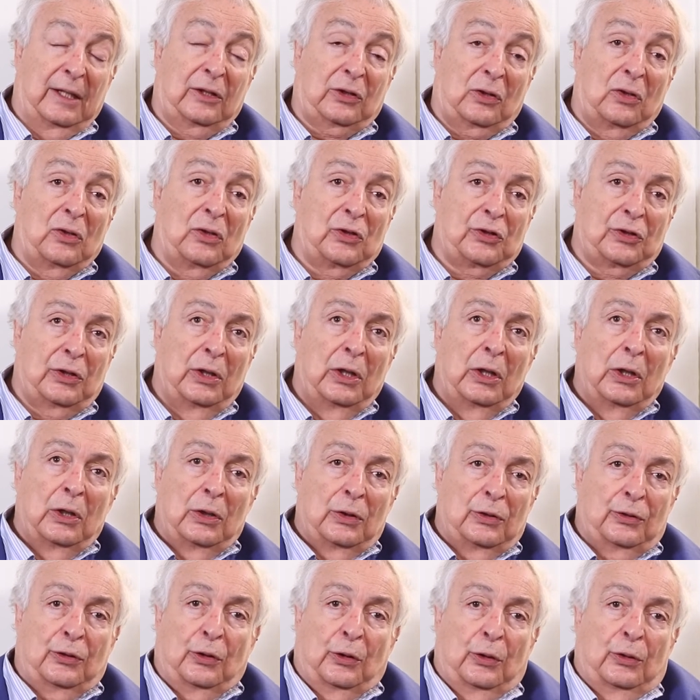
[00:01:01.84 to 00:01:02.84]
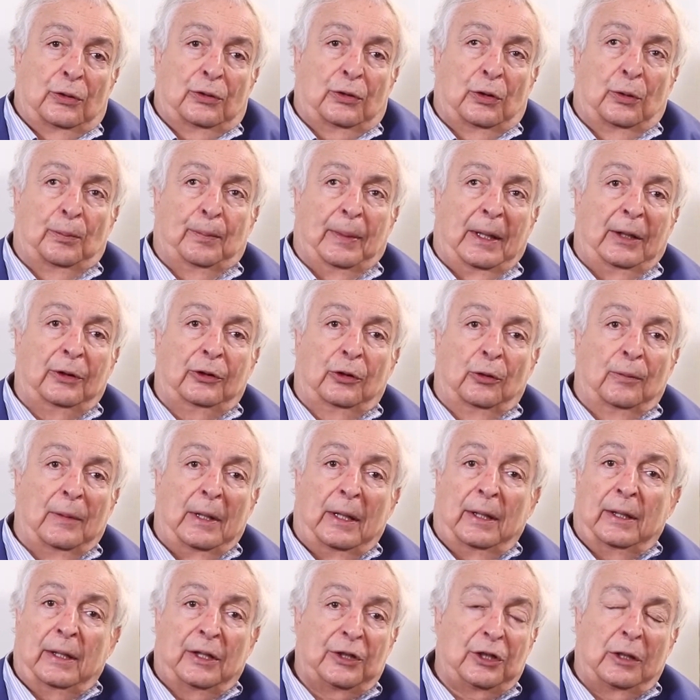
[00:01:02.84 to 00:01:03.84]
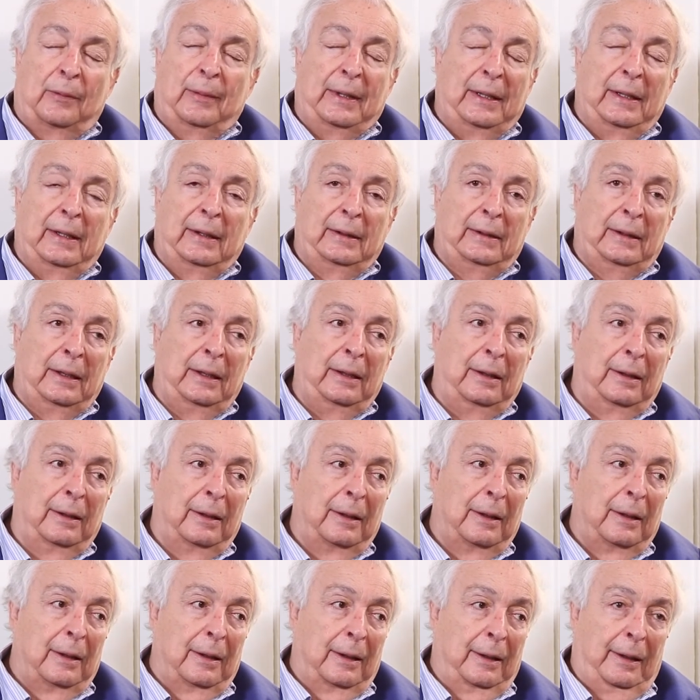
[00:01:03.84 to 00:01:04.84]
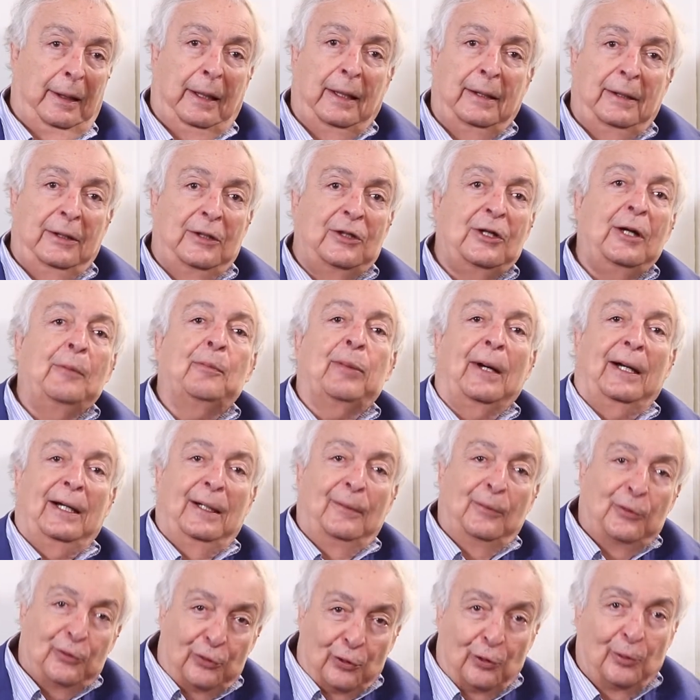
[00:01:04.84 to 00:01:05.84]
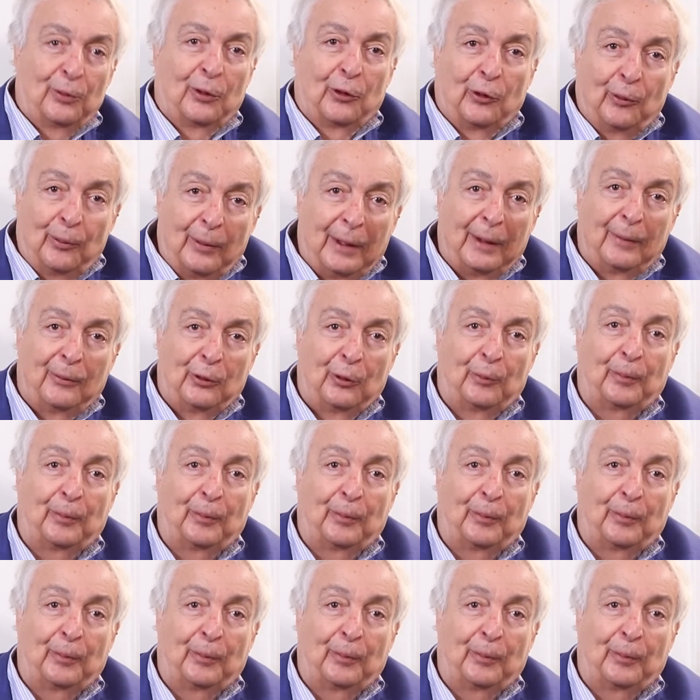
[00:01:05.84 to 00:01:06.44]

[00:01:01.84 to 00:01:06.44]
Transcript: étrange, ce, pacte d'Omar n'a jamais été rédigé par les musulmans eux-mêmes.